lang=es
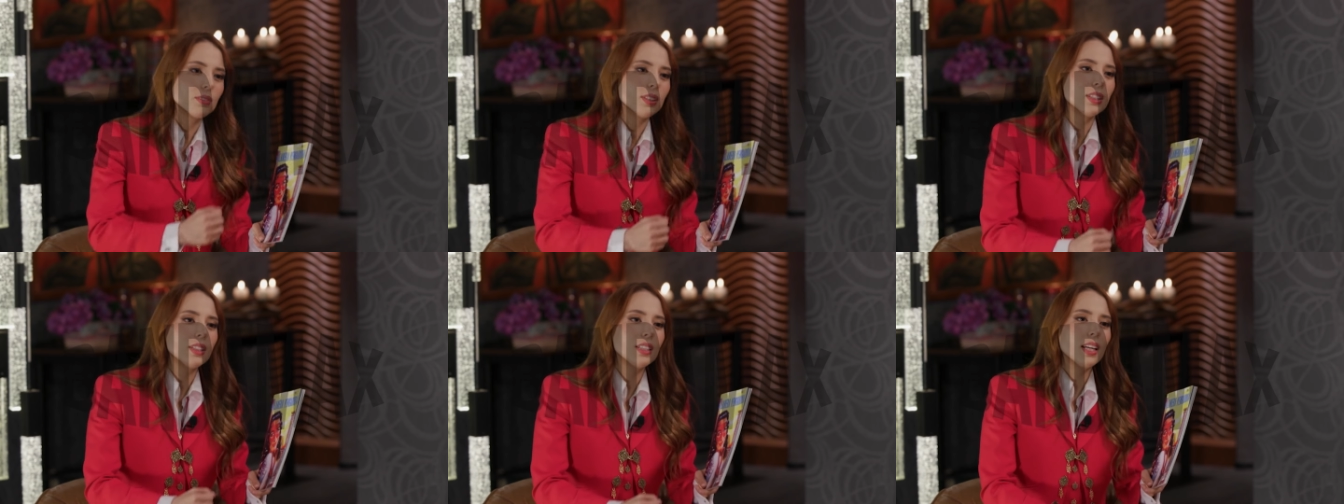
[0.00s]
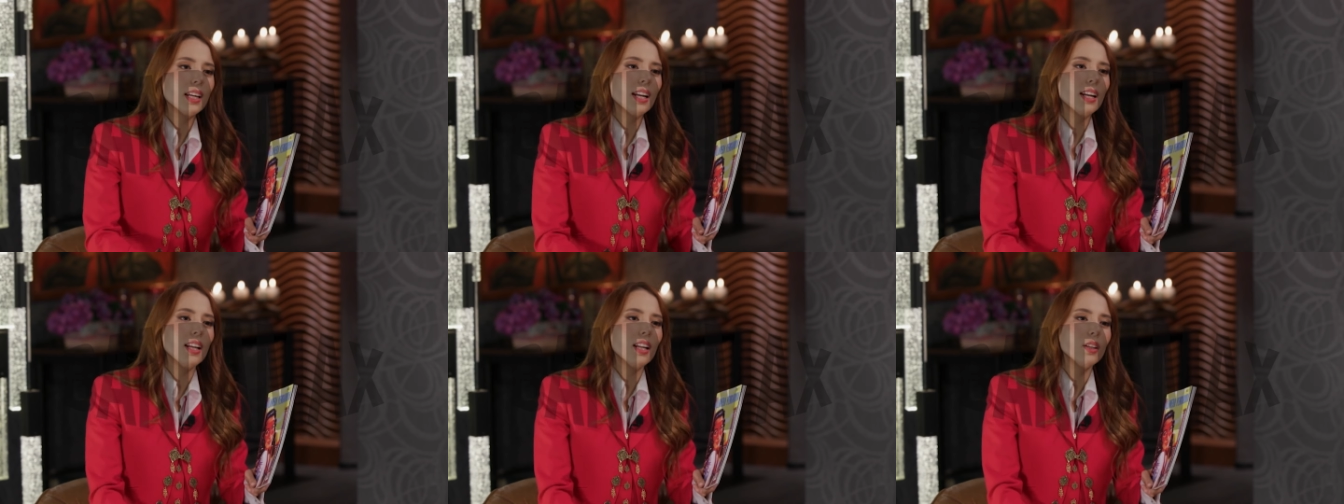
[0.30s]
de
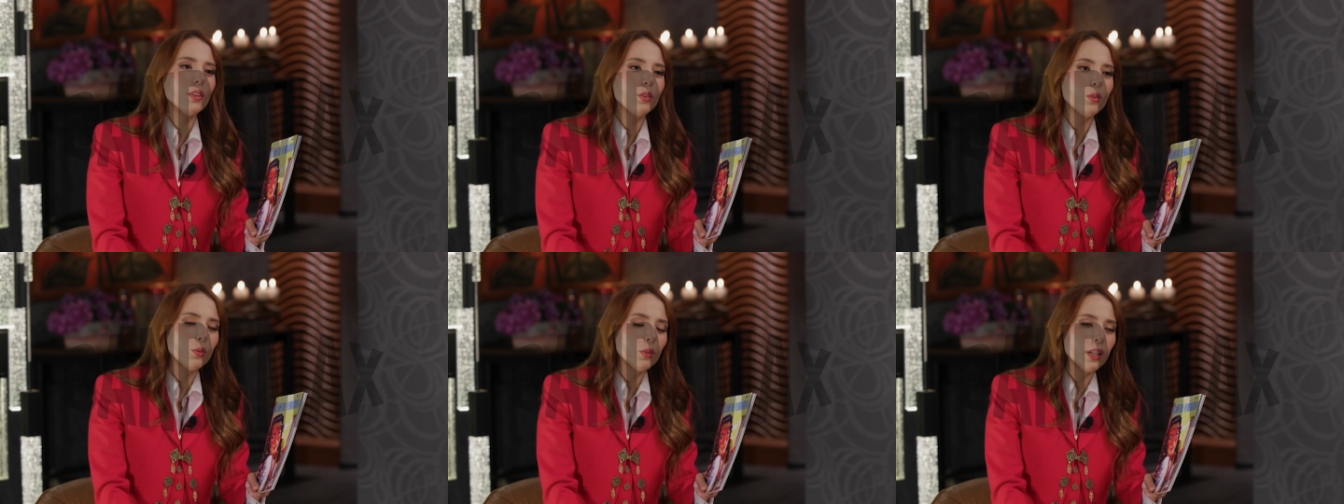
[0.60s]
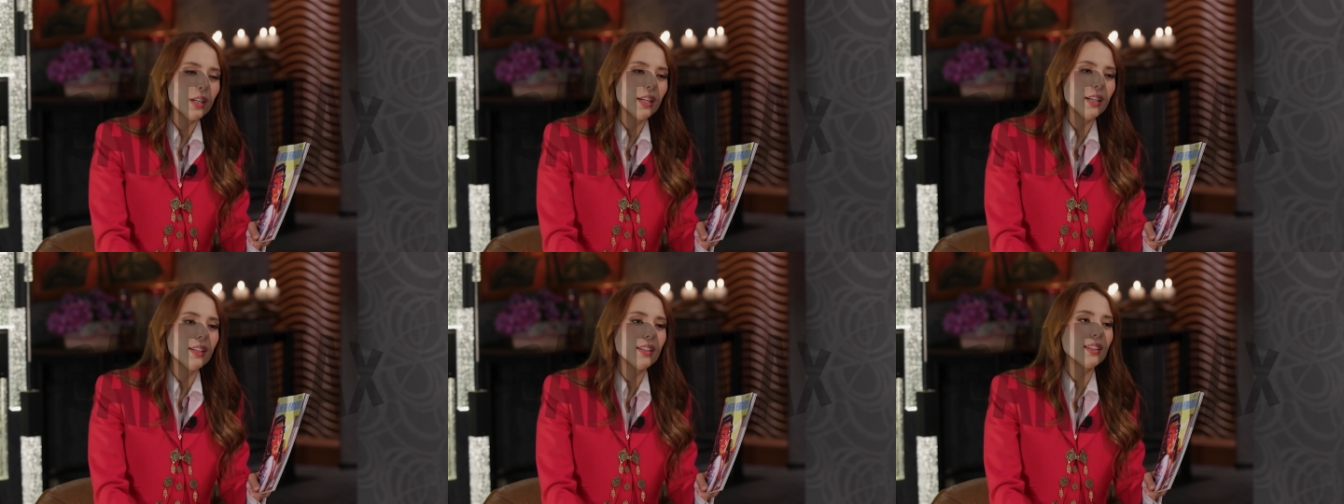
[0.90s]
estar a la
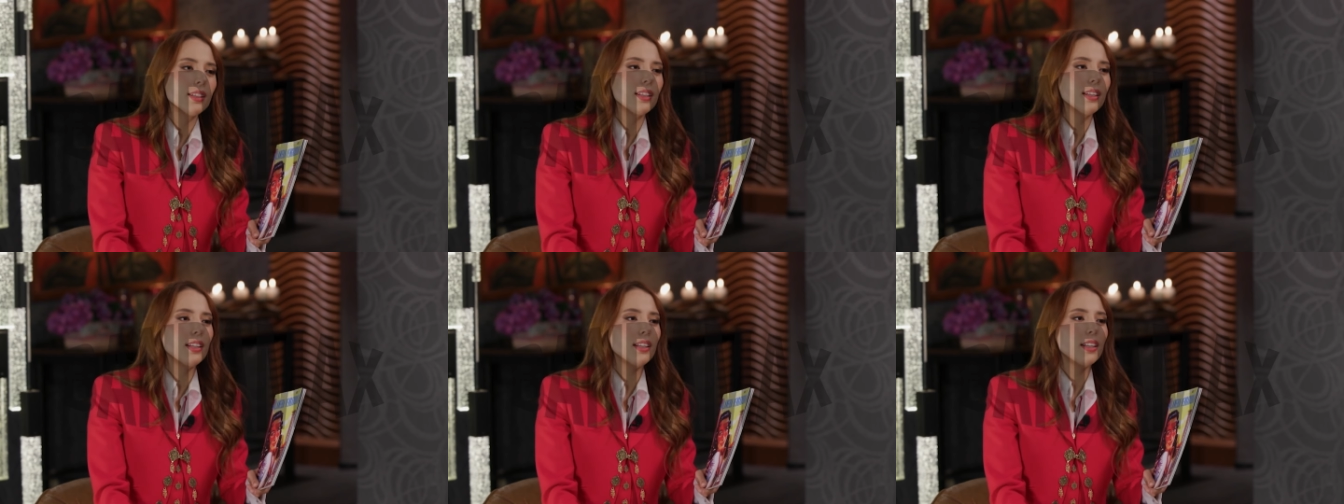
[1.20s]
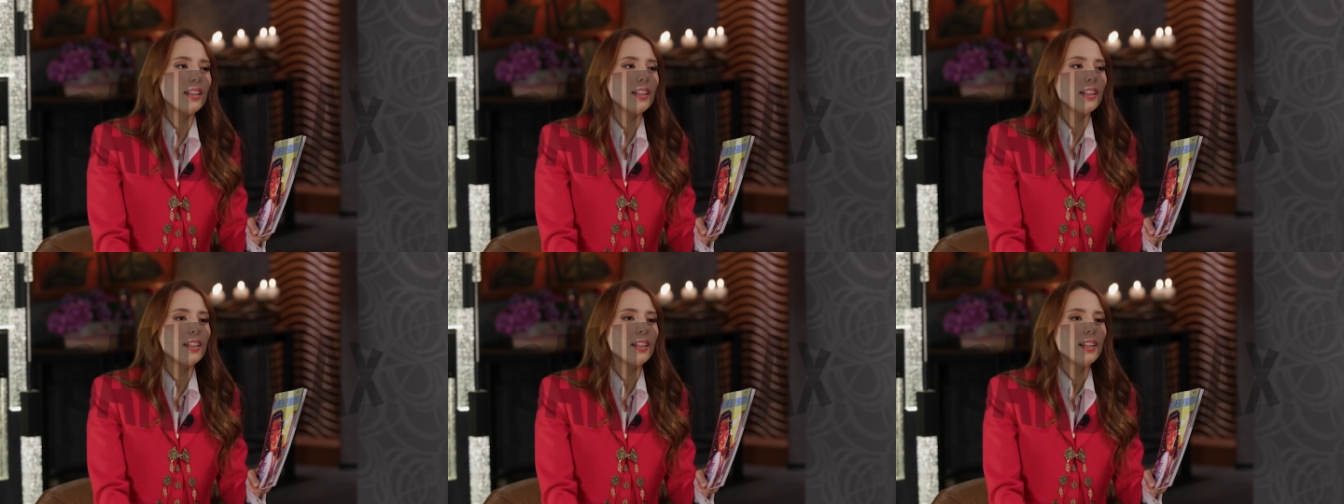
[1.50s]
altura
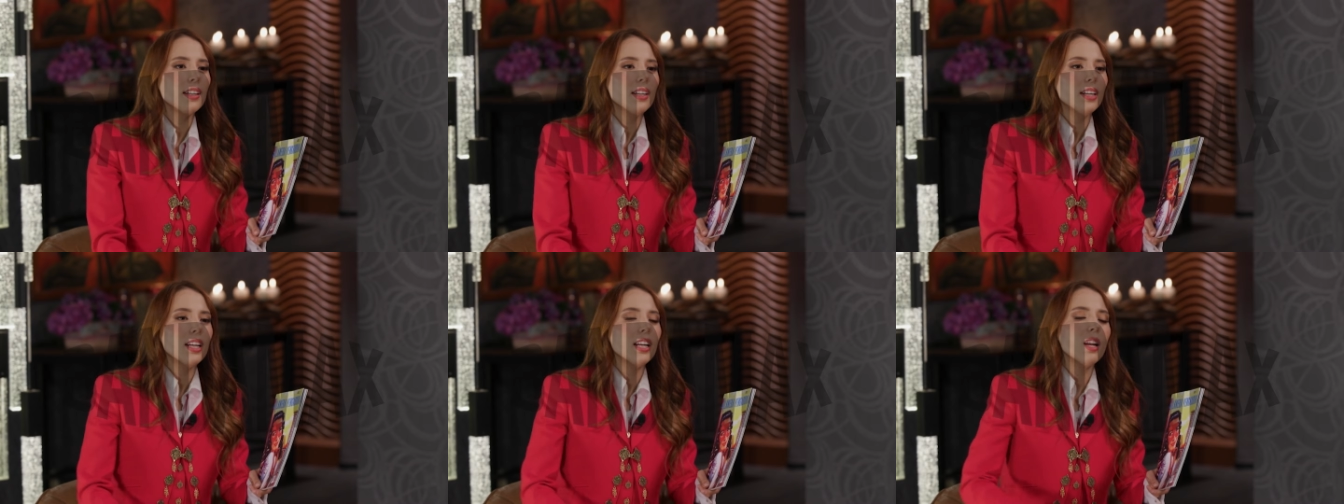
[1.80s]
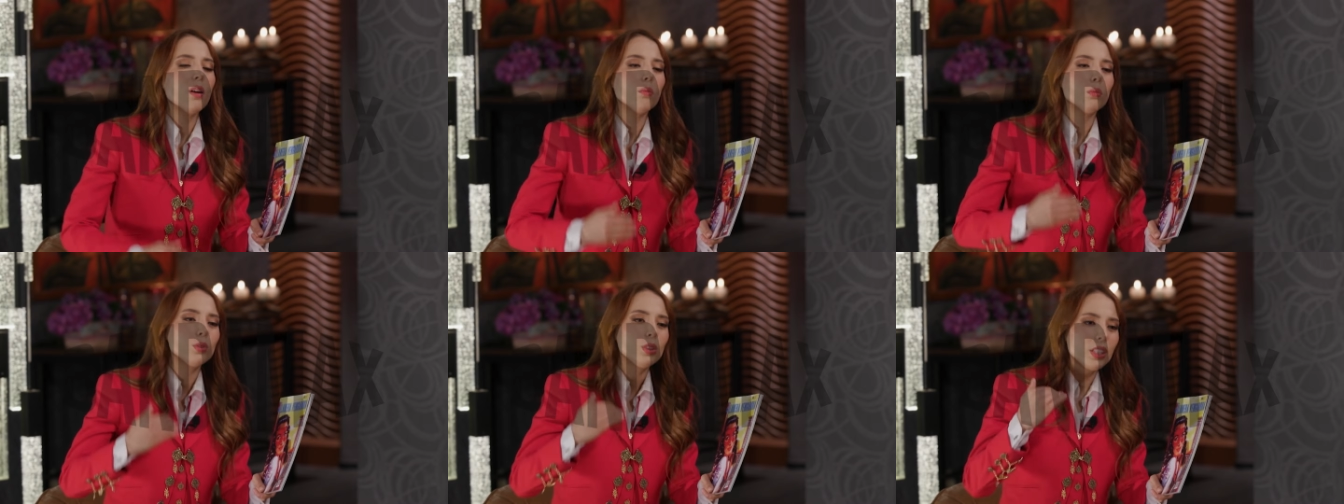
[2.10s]
de
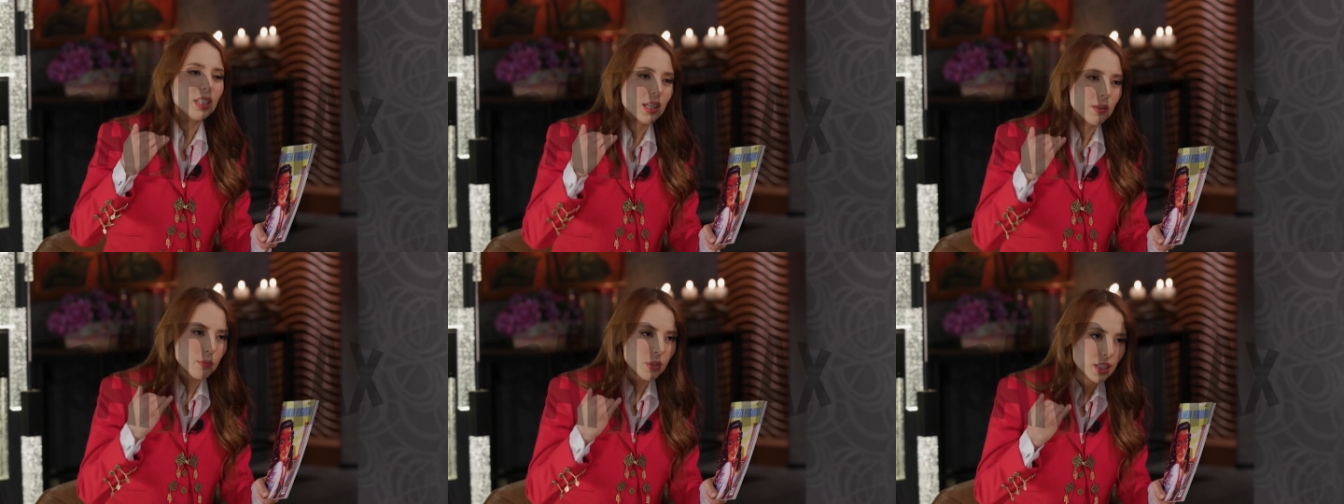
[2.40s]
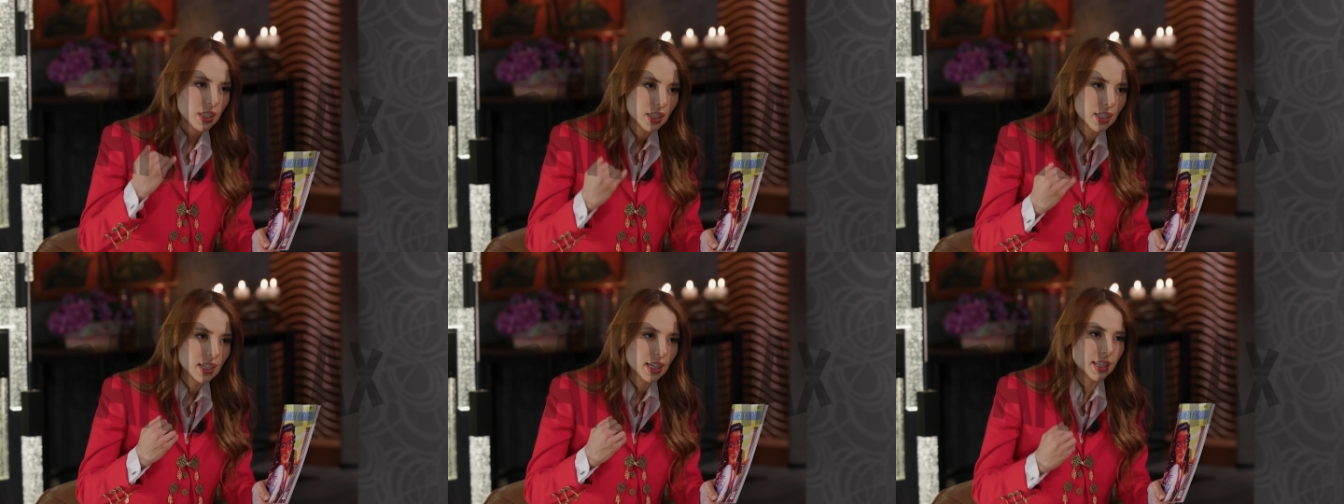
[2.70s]
la música
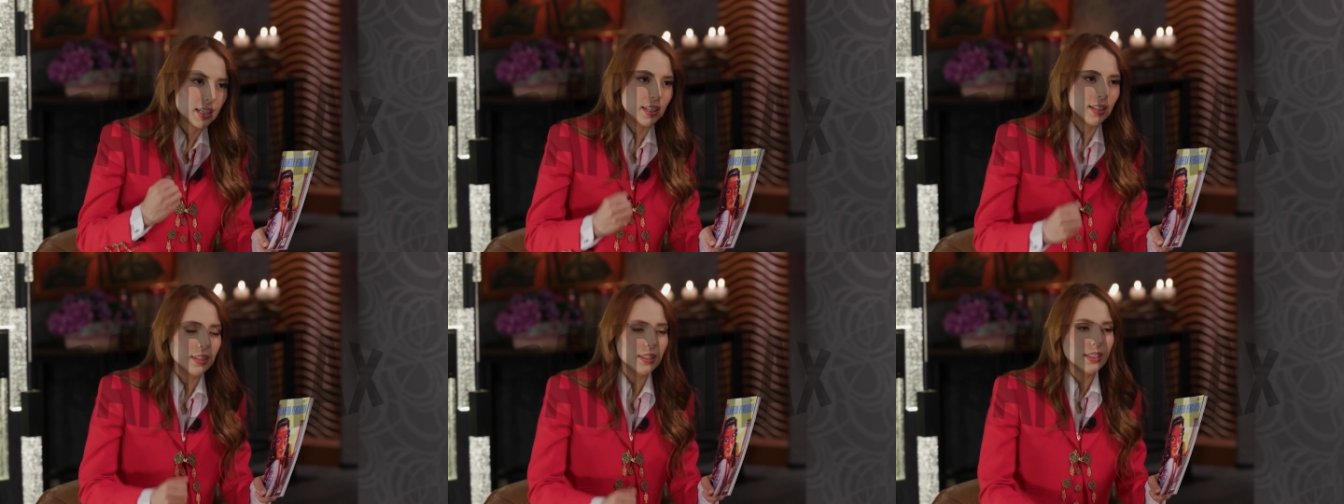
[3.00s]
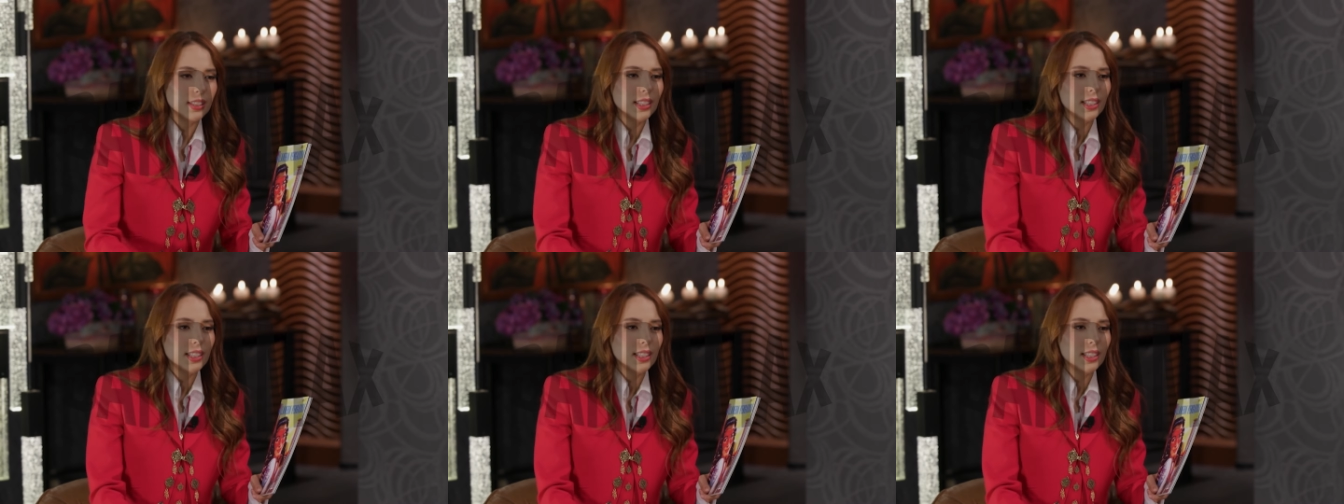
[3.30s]
mexicana